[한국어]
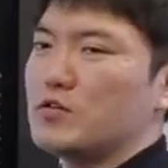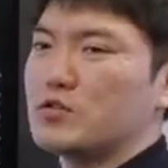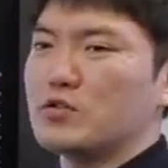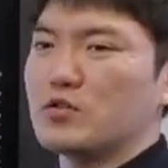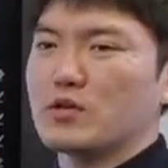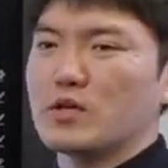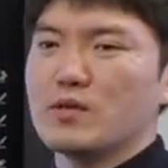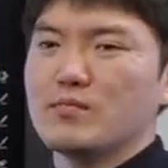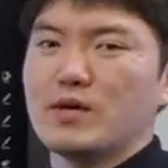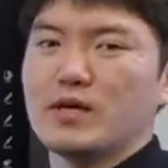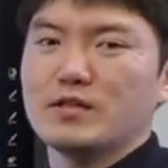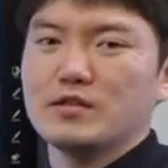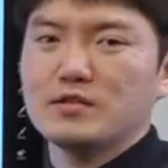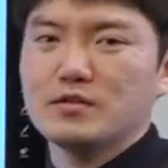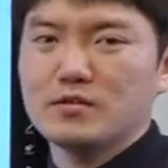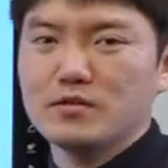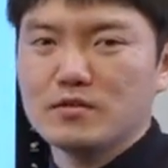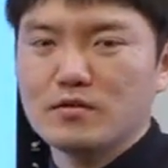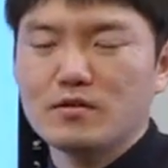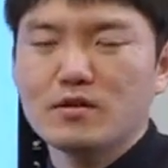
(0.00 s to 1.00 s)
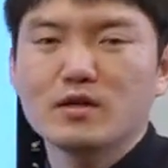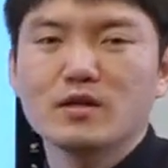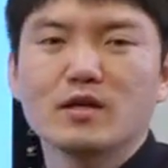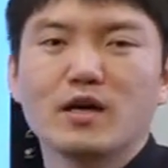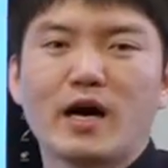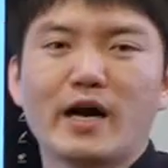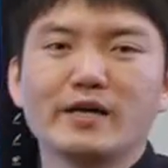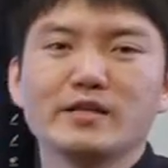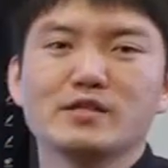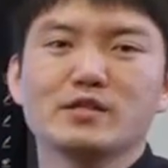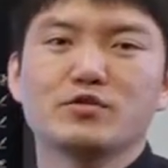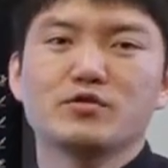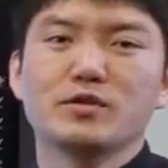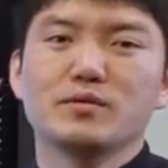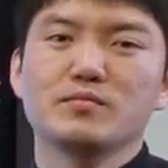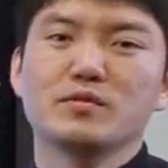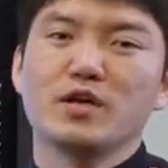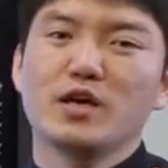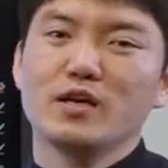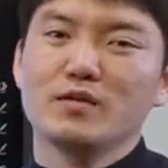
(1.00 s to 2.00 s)
어떻게 만드는 거,
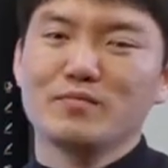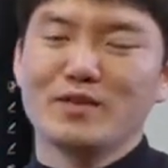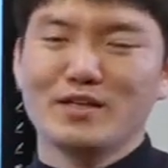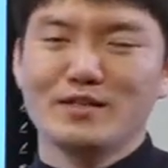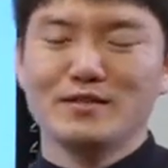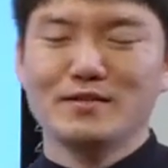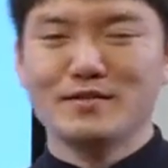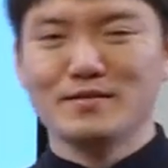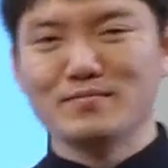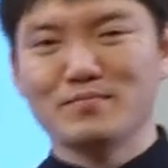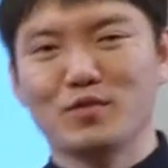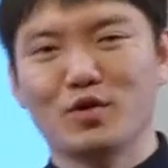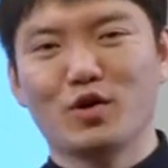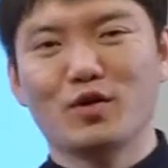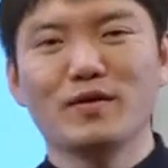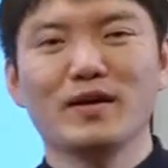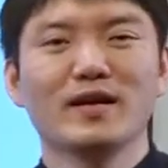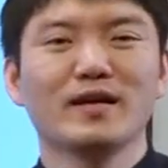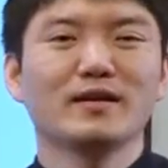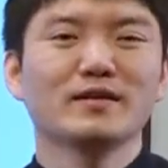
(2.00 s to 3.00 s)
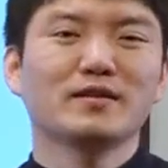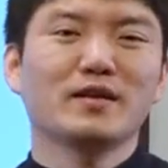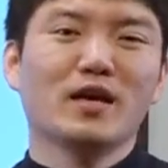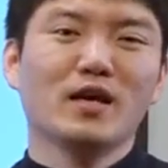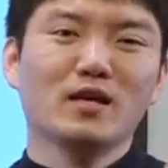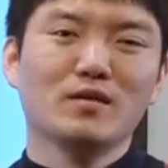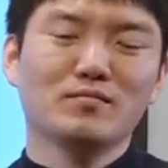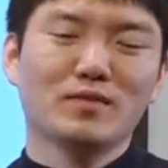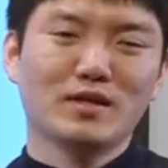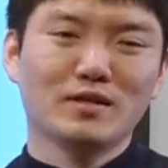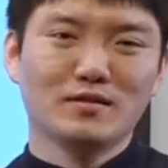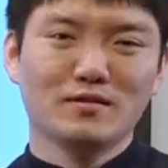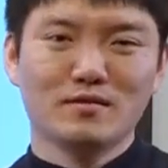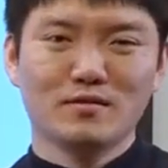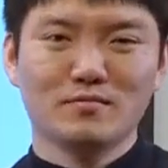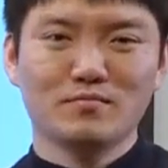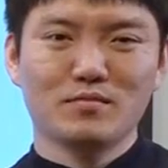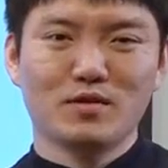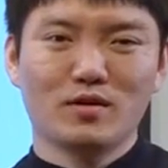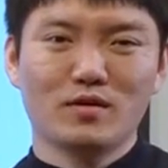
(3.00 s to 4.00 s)
아이스크림 케이크 만드는 거, 케이크
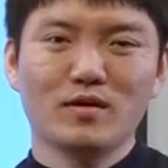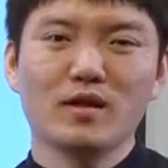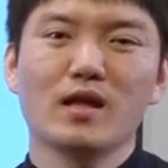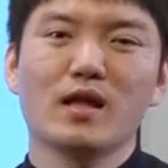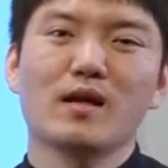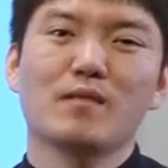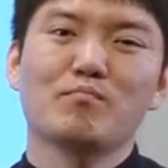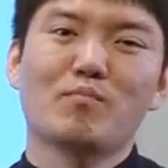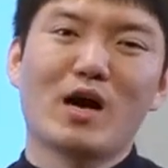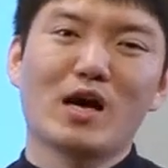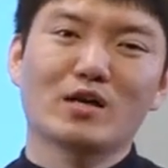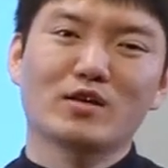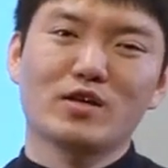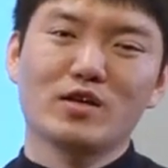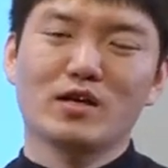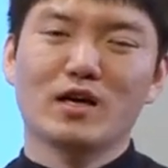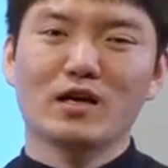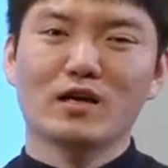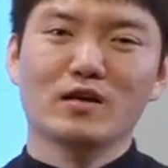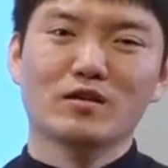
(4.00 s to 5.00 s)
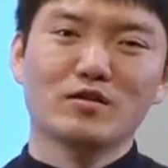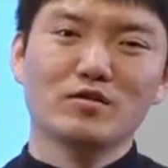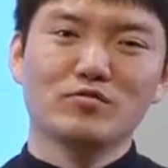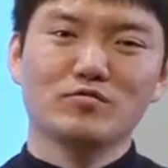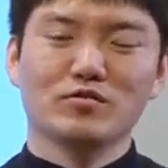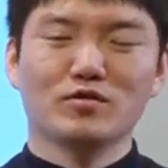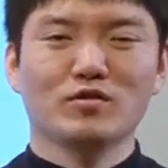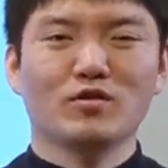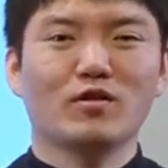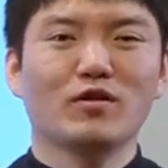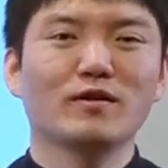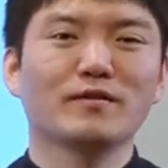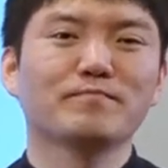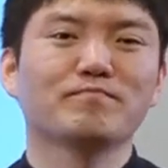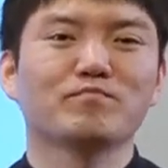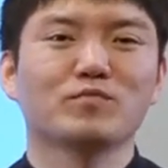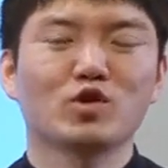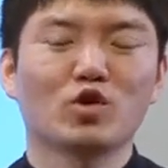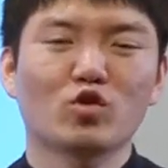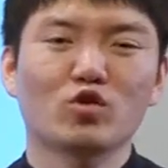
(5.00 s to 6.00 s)
만드는 거, 바퀴 갈아 끼우는 거
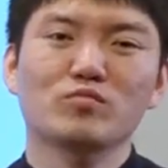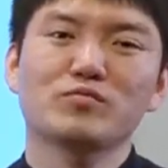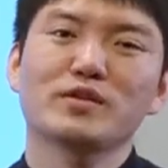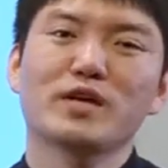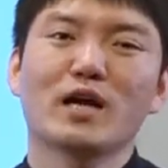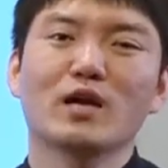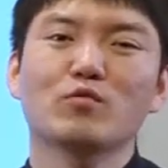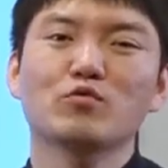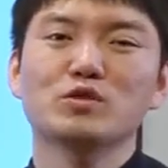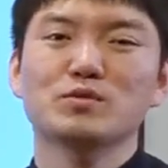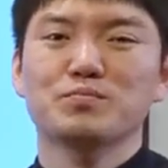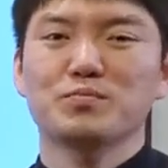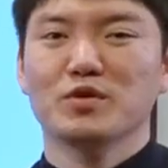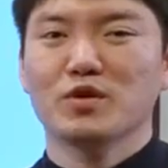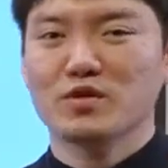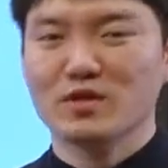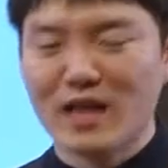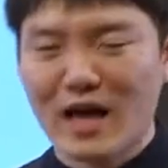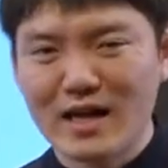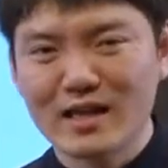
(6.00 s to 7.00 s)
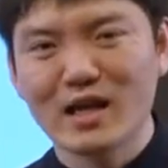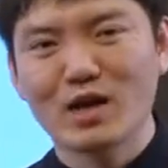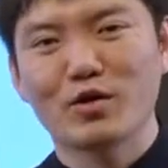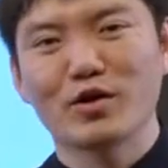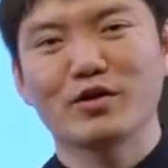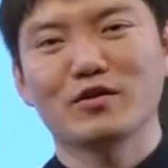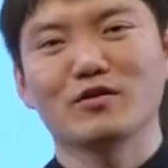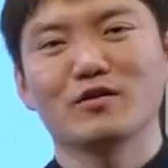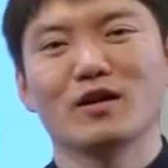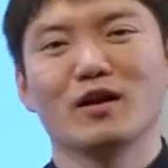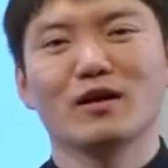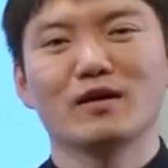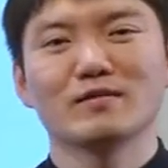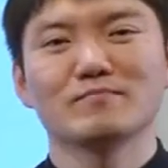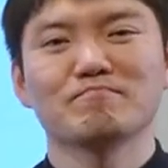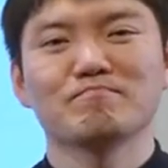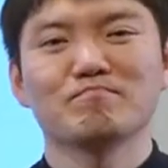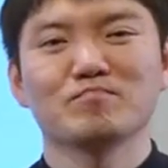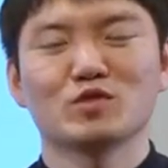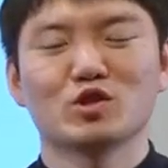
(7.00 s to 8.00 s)
여러분이 알고 싶은 거 다 나와요.
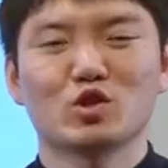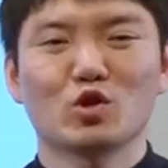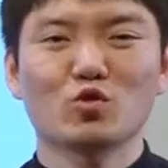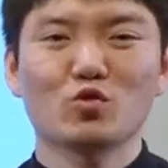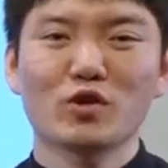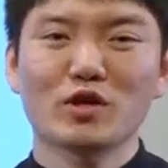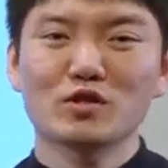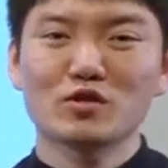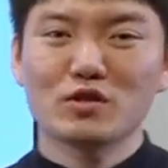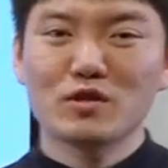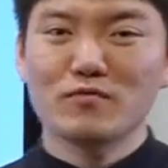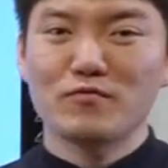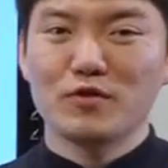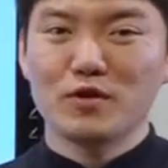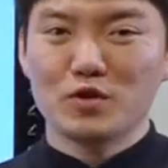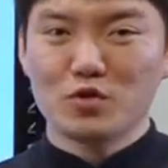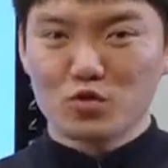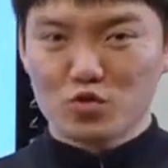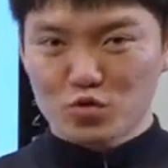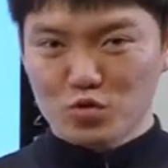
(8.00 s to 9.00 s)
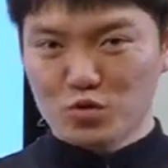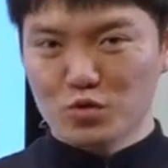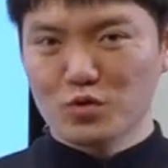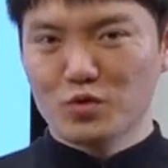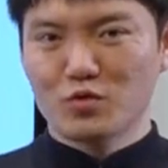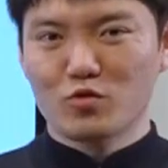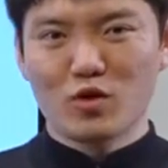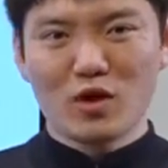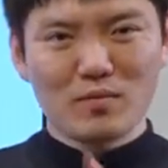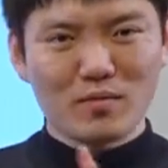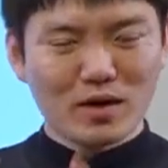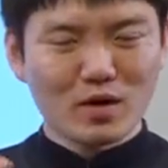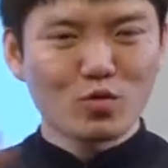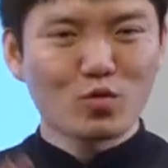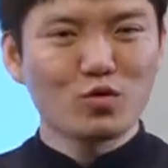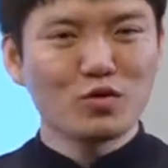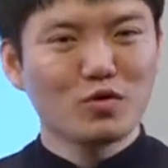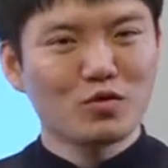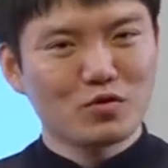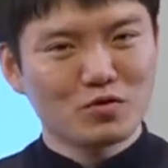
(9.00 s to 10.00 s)
저도 예전에 비디오 튜토리얼 꽤 많이
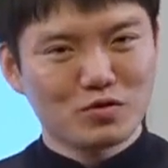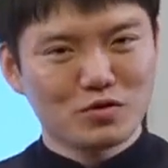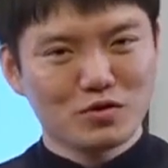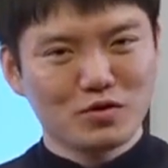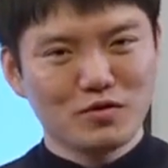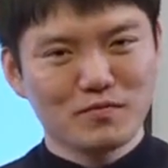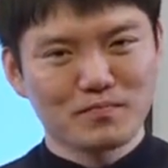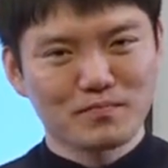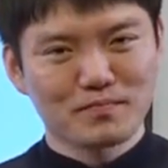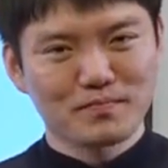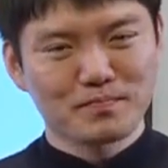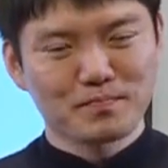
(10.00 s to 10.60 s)
올렸거든요.